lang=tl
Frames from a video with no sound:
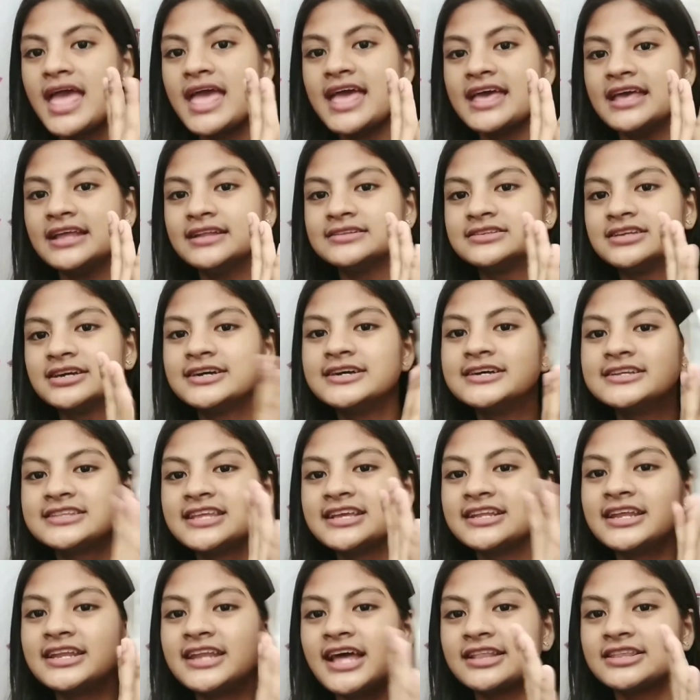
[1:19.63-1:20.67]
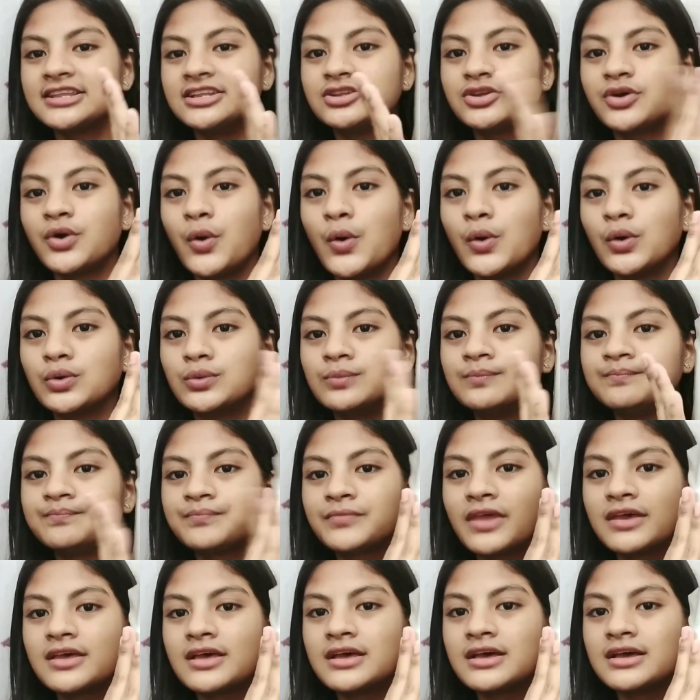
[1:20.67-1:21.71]
And, tingnan natin kung,
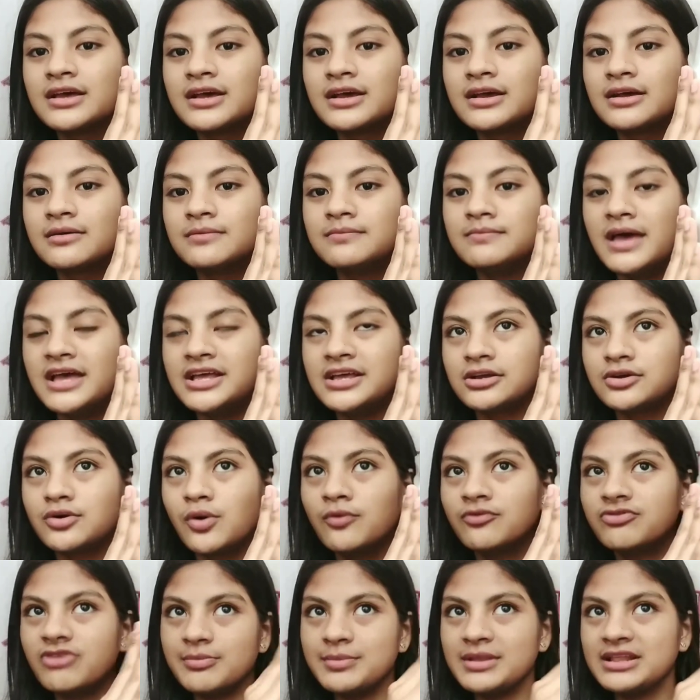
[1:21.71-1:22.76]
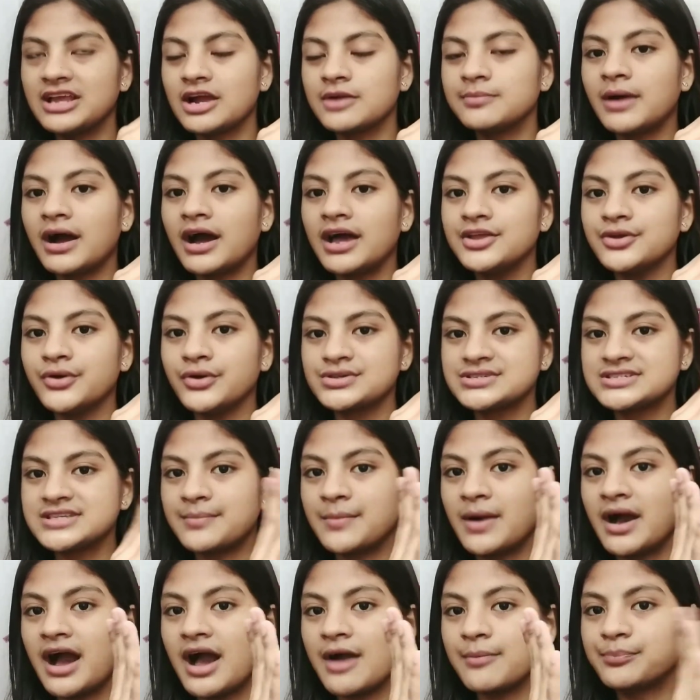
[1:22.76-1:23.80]
me, kung familiar ba kayo sa
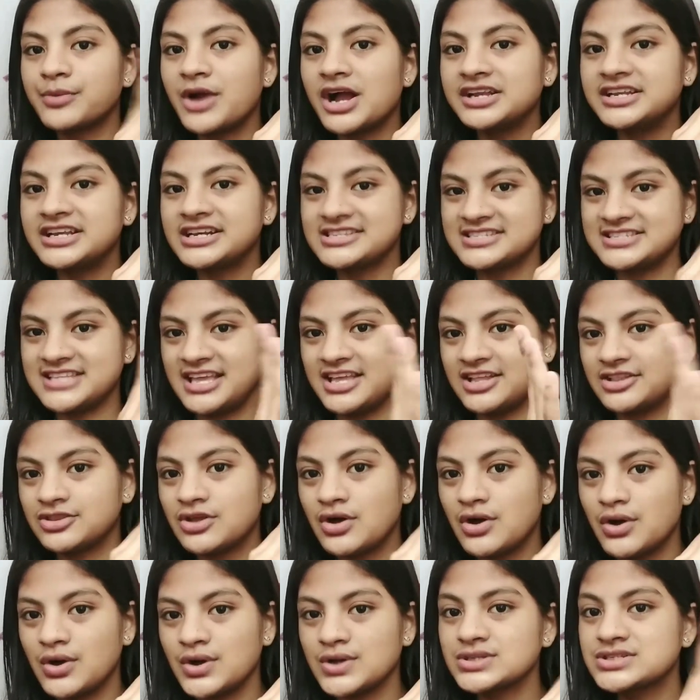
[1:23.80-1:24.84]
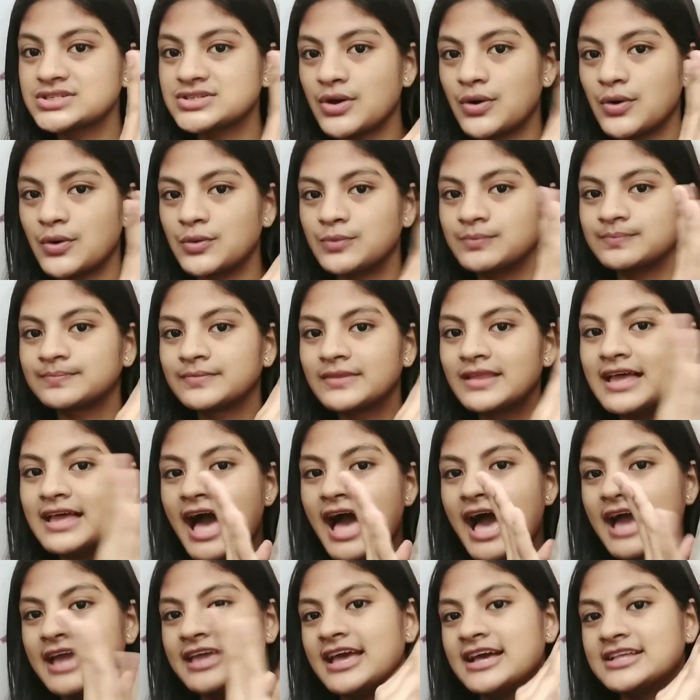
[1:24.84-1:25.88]
mga products na ito. So,
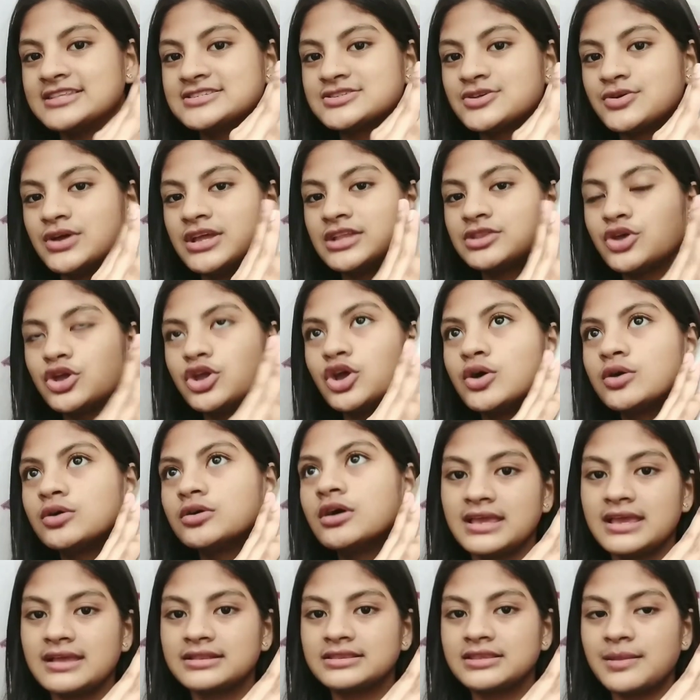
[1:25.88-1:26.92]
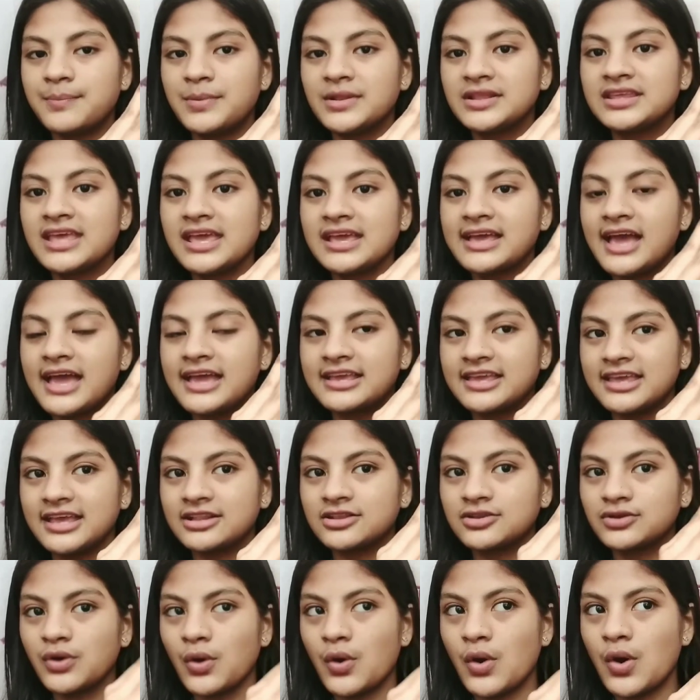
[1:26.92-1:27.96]
Ayan, so ito yung tipid kikay
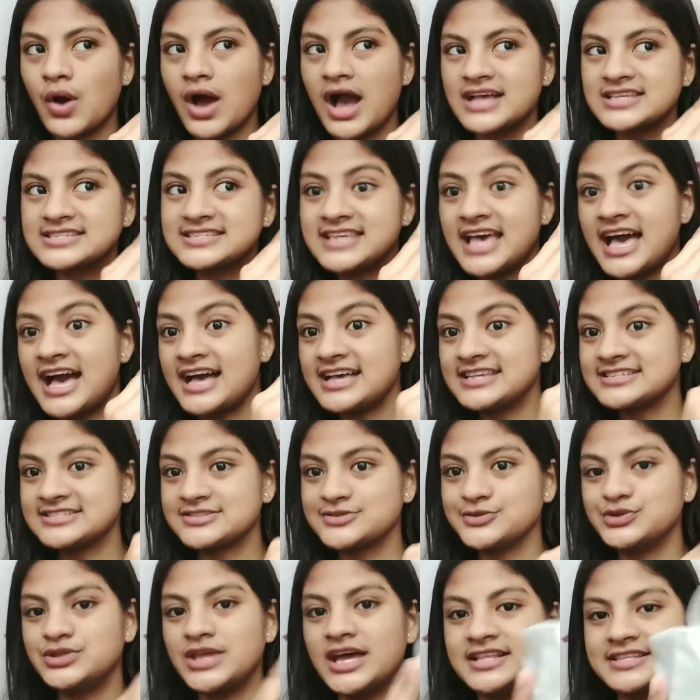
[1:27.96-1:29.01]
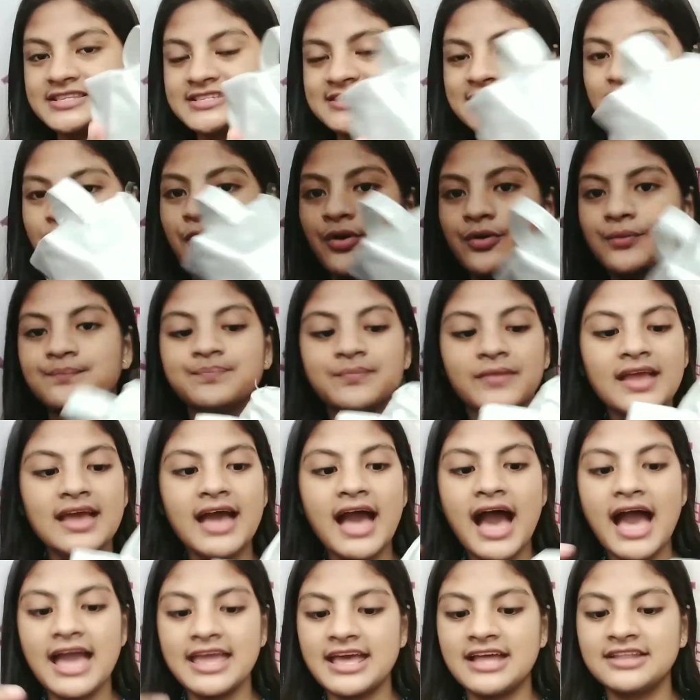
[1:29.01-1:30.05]
kit ko as a student. So,
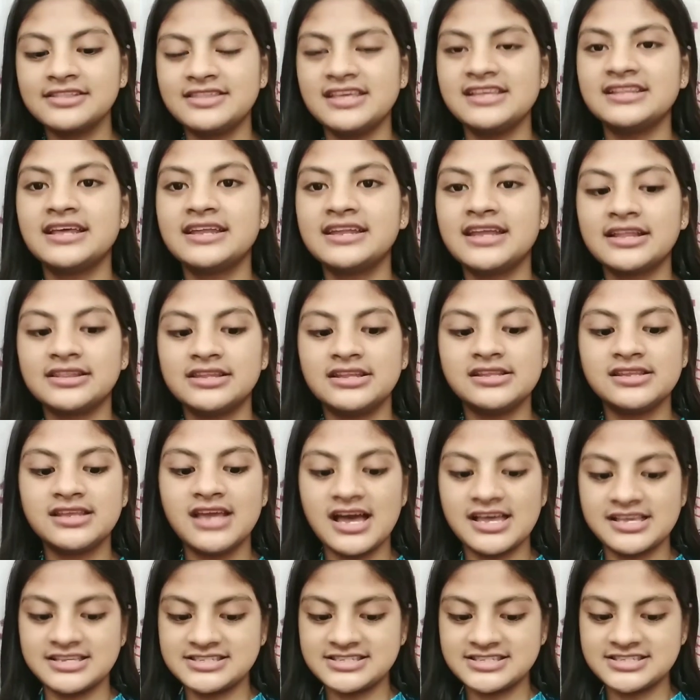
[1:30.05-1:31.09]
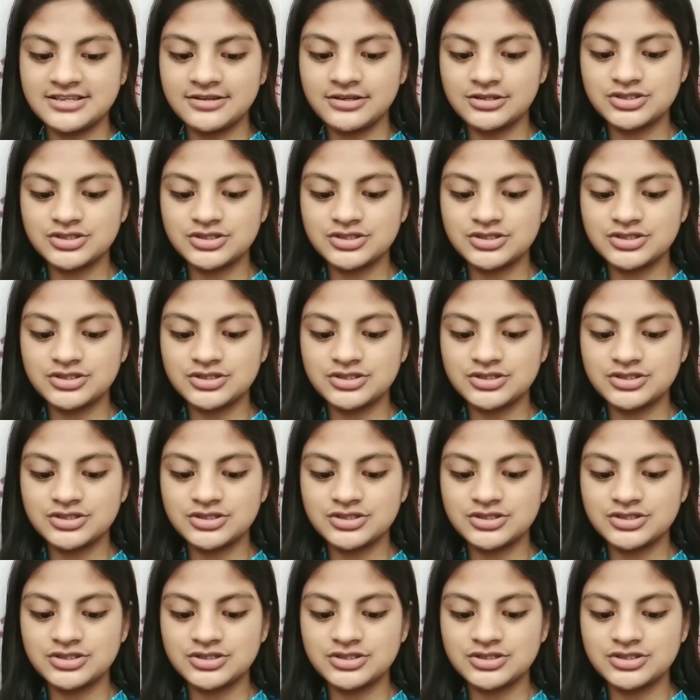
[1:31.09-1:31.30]
ayan, tingnan natin guys.